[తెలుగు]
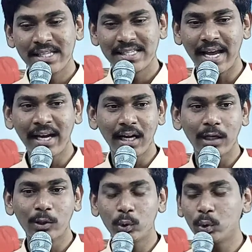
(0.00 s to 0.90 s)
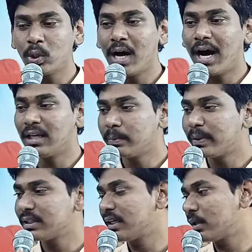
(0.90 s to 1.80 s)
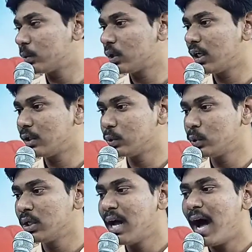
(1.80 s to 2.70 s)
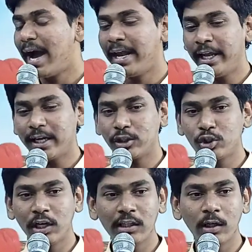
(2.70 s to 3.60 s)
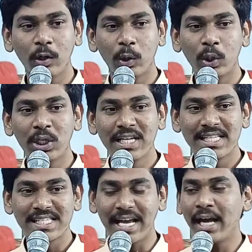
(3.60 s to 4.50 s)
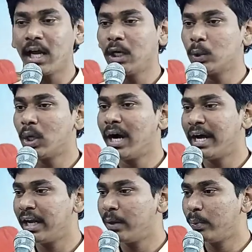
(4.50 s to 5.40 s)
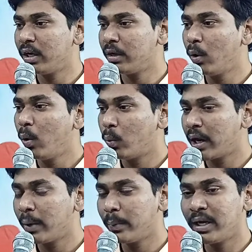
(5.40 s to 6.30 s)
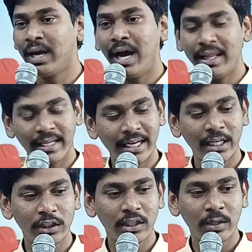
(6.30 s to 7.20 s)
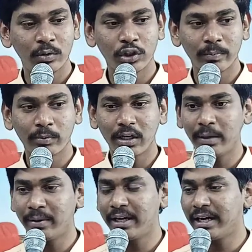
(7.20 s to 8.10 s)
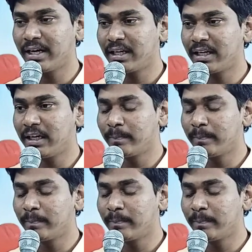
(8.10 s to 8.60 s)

సేనలకు అధిపతిగా ఉన్నాడు ఆయన యొక్క చేతిలో సేనలు అనేవి ఉన్నవి అందుకనే దేవుడు చెప్తాడు ఏమని అంటే